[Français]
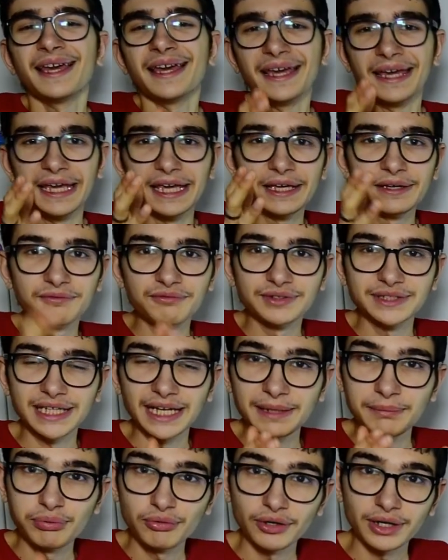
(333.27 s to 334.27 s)
Et vous
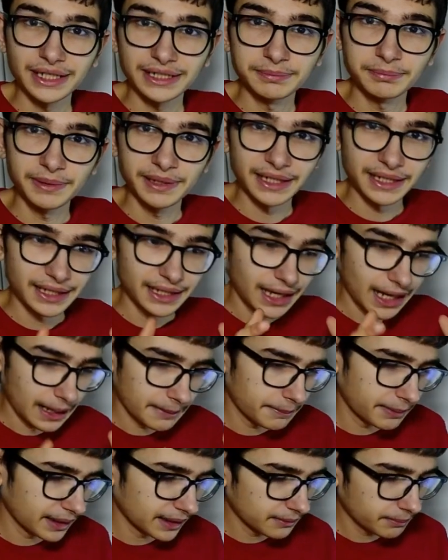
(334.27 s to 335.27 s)
allez plus respirer
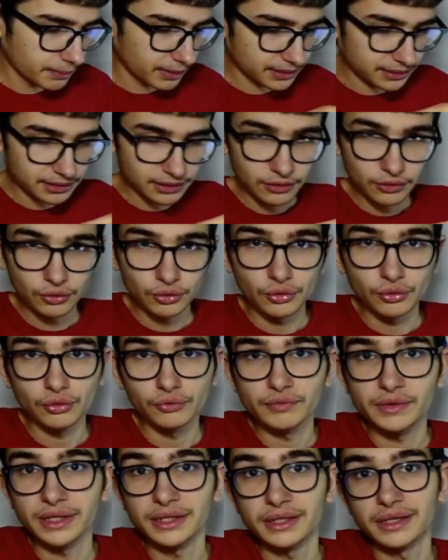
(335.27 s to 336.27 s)
après pendant euh,
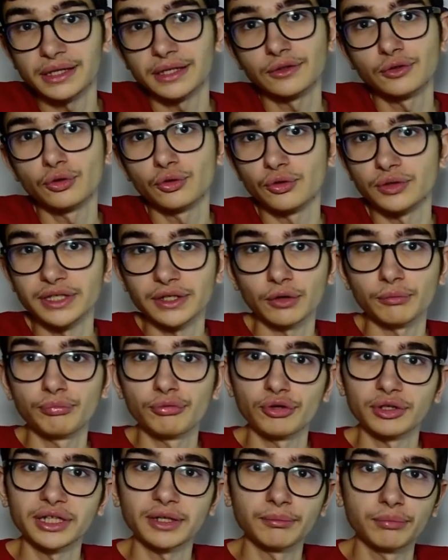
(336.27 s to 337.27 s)
vous essayez de tenir le plus
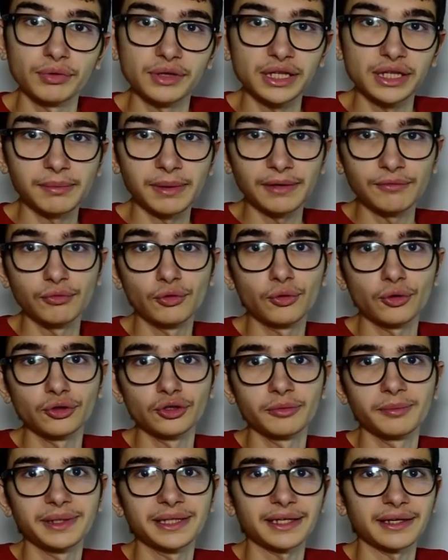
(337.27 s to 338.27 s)
longtemps possible et vous
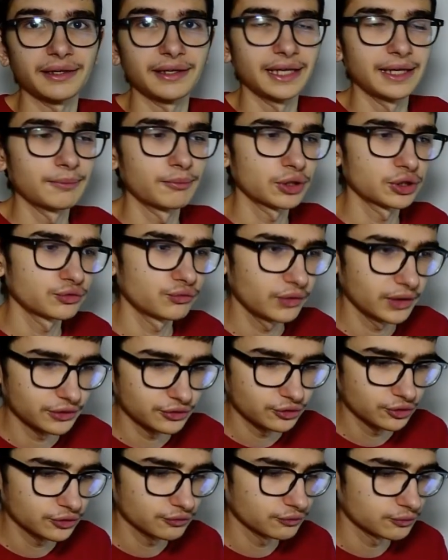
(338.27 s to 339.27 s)
chronométrez. Et moi je voulais
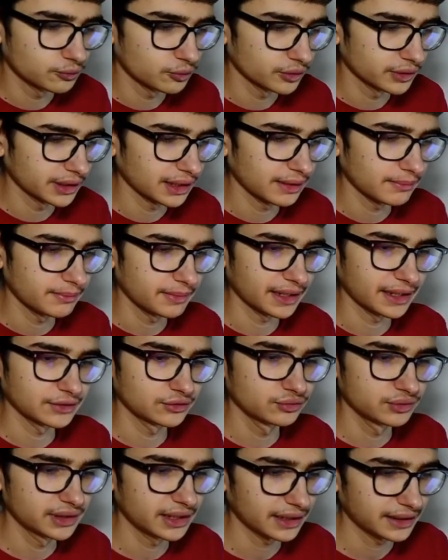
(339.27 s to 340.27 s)
juste vous montrer mes
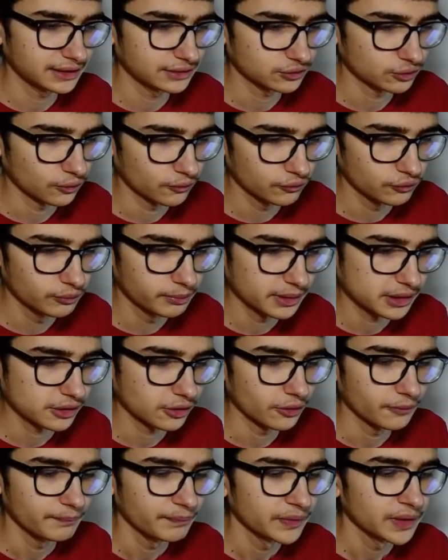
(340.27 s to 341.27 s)
résultats qui sont fous parce que
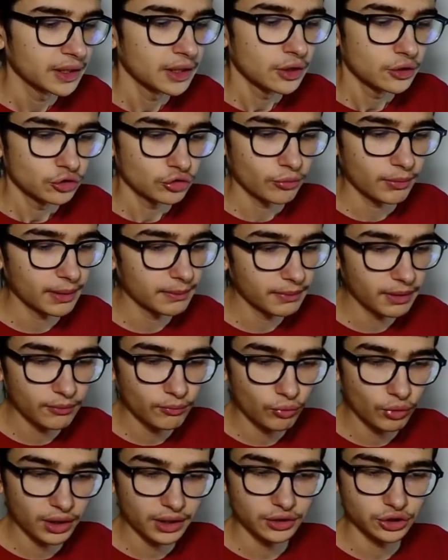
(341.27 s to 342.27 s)
normalement
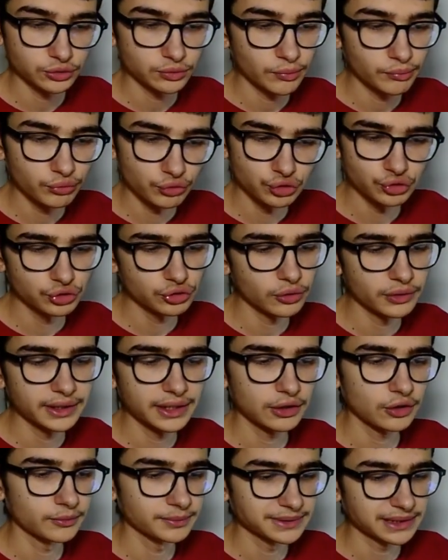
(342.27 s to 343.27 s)
moi quand je me bouge juste le nez
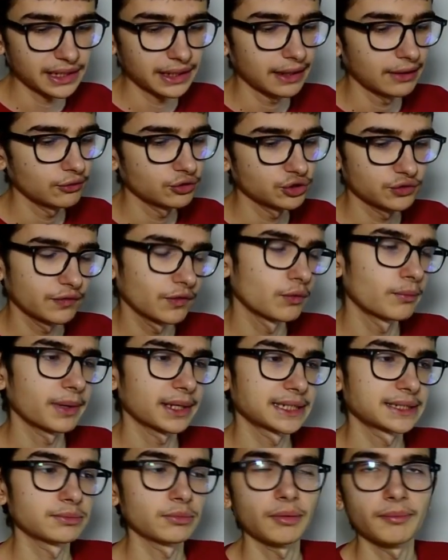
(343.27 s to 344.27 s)
comme ça et que je vais au
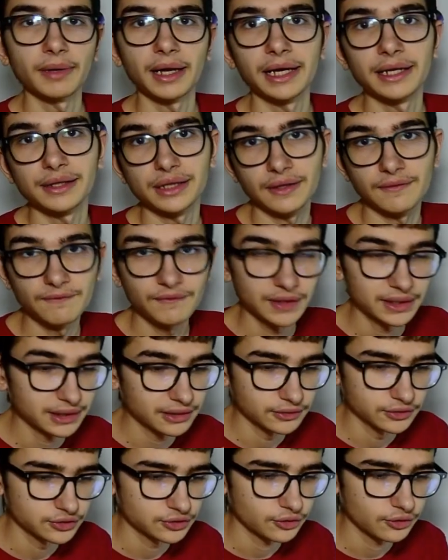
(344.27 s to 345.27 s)
maximum, allez c'est
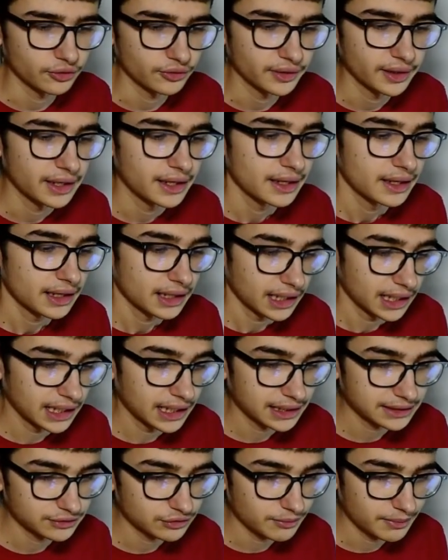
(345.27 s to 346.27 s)
20-30 secondes. Et là,
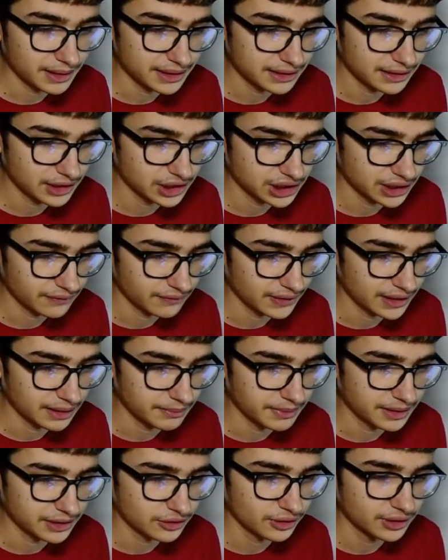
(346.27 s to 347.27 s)
ce matin, j'ai fait la
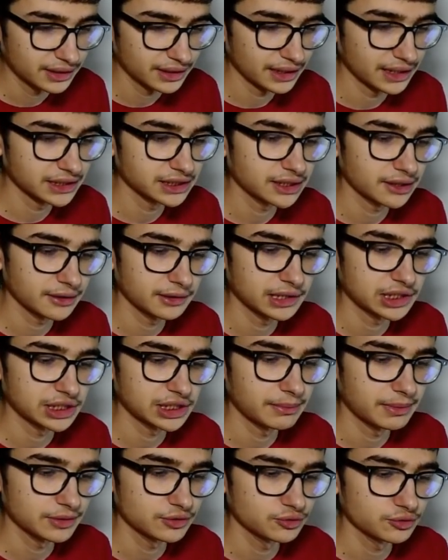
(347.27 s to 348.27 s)
méthode et j'ai
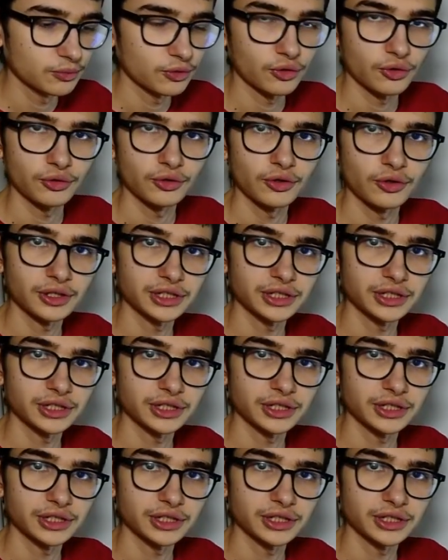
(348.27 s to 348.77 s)
battu mon record.